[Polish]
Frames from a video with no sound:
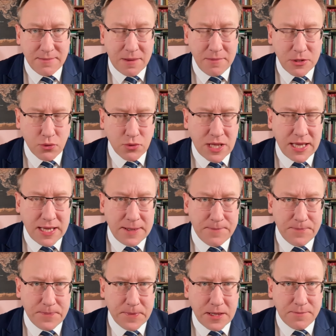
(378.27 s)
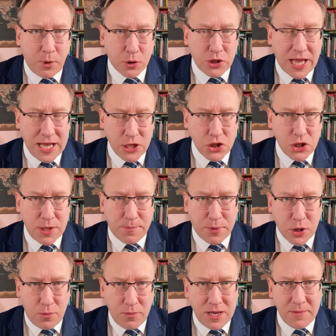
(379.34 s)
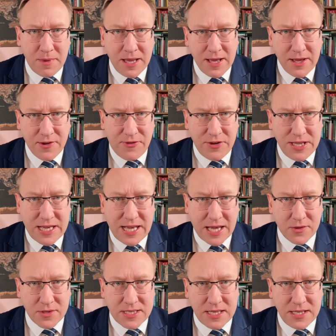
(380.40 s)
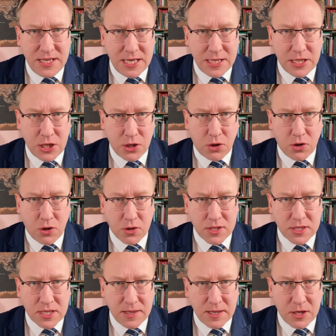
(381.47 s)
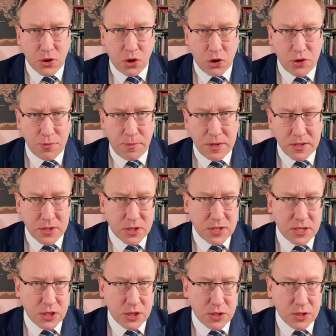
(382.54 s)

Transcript: Mamy tutaj potężny problem wynikający nie tylko z groźb, z,